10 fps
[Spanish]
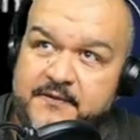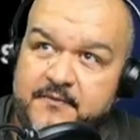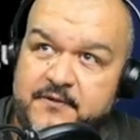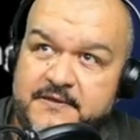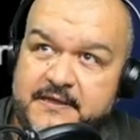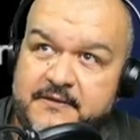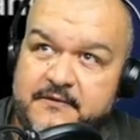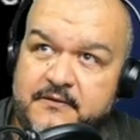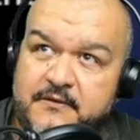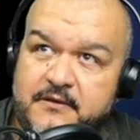por
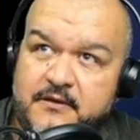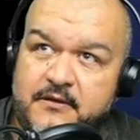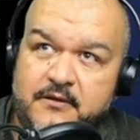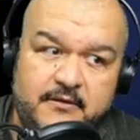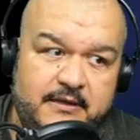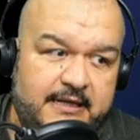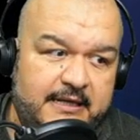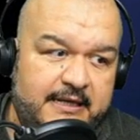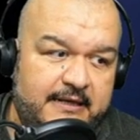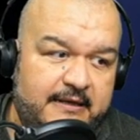cierto, ¿no? En,
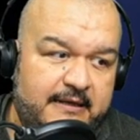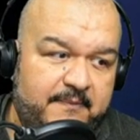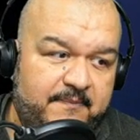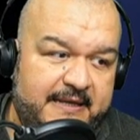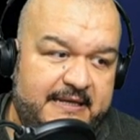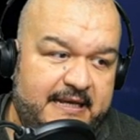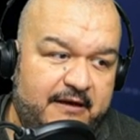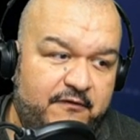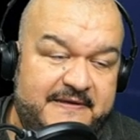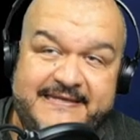la página
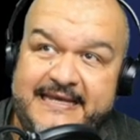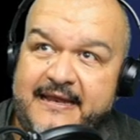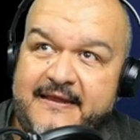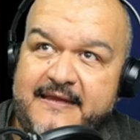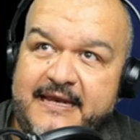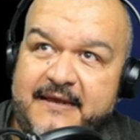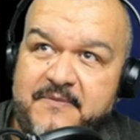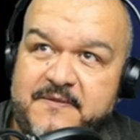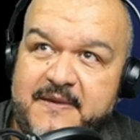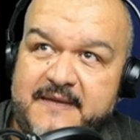oficial de la
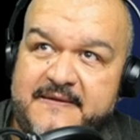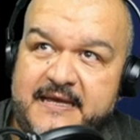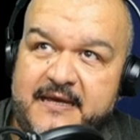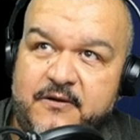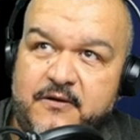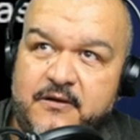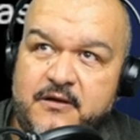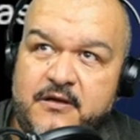misma CIA, ¿no?